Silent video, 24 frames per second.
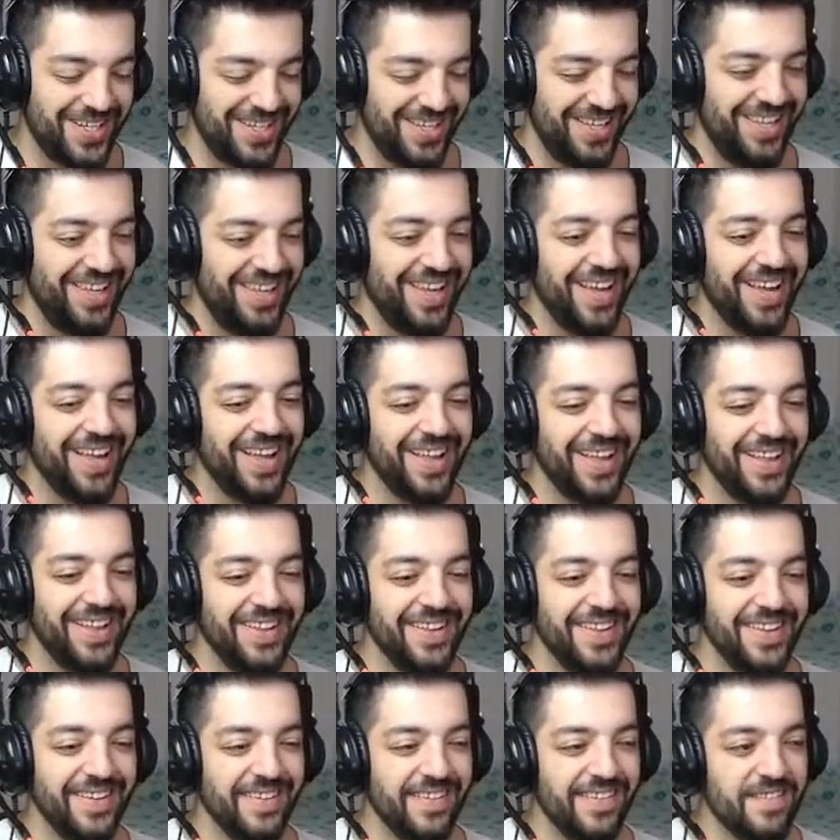çok iyi ya.
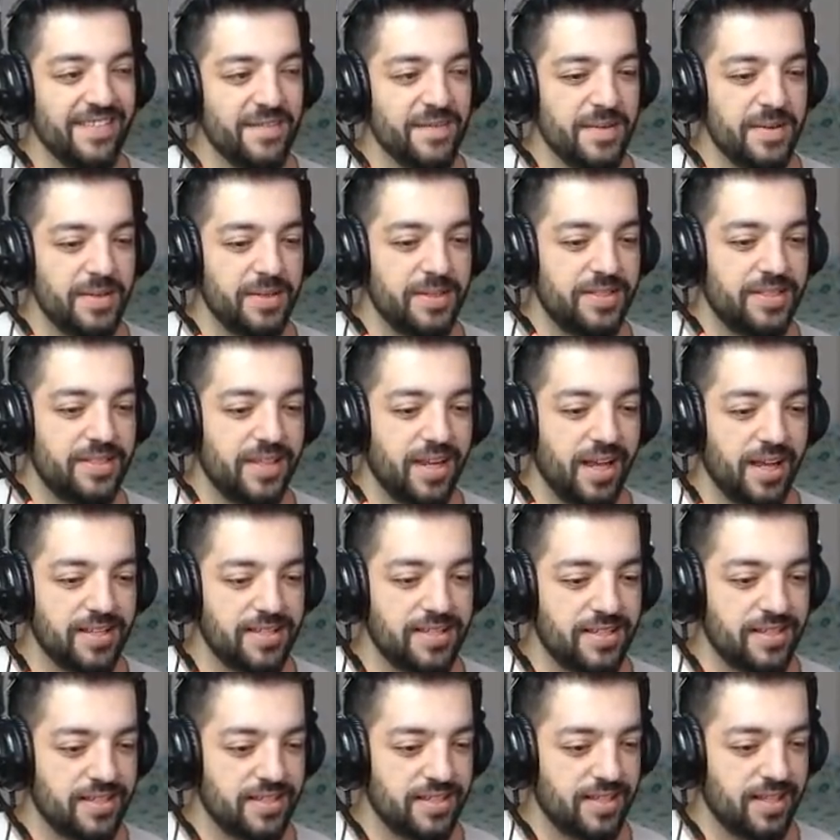
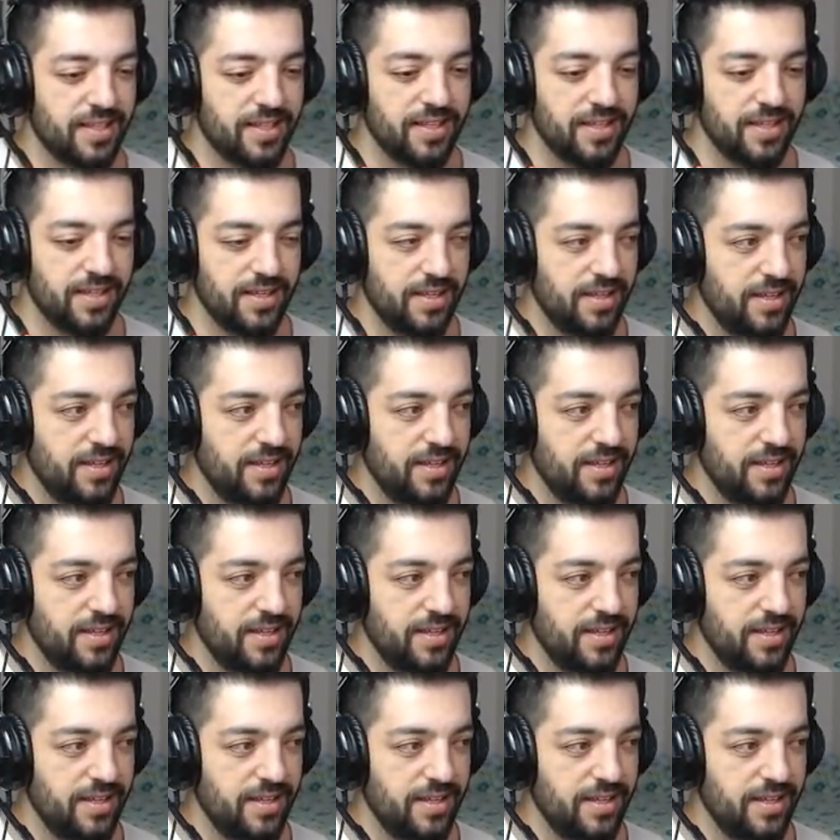Silahsız.